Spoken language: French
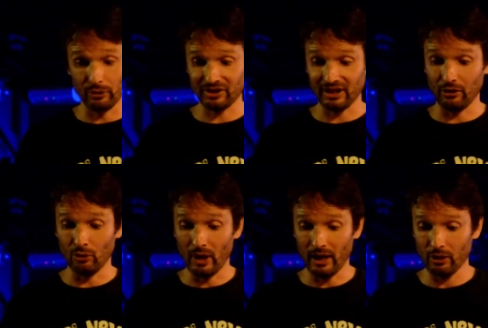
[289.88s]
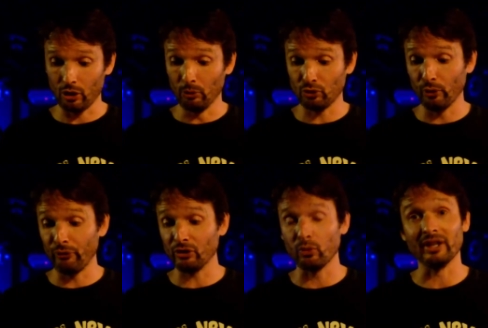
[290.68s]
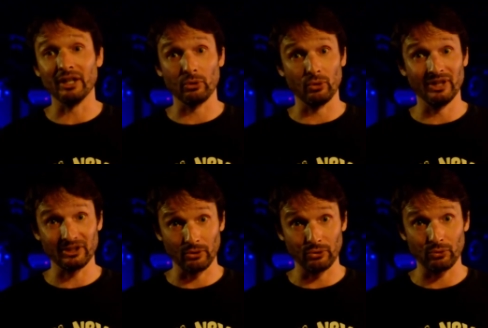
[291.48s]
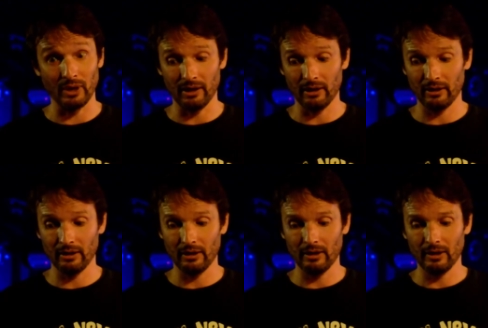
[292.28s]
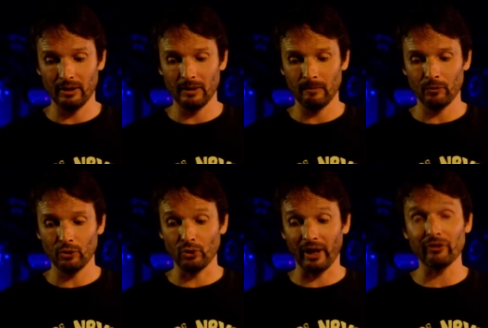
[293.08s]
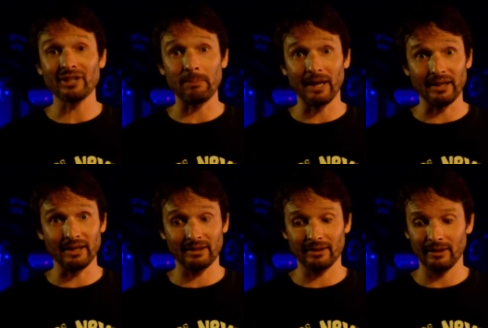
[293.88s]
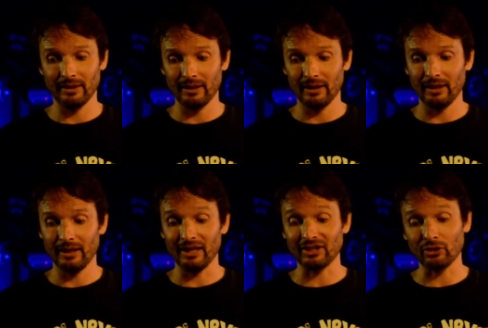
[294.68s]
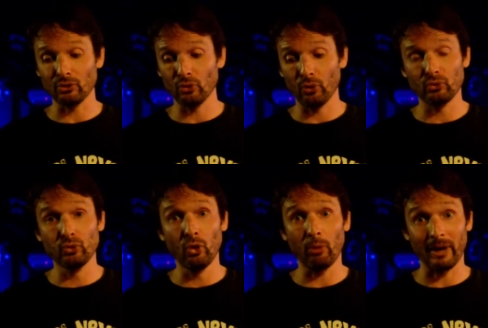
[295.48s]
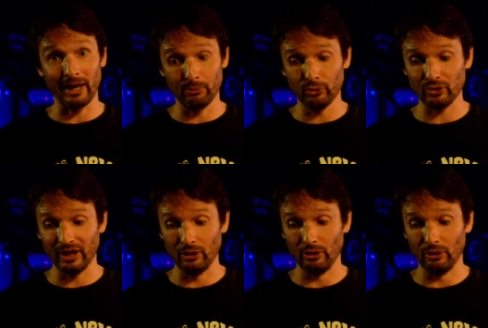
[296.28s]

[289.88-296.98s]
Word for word: le ciel noir, comme tu le fais toi dès que descends le soir. Je rêve sa planète, et j'attends son retour par la bouche d'un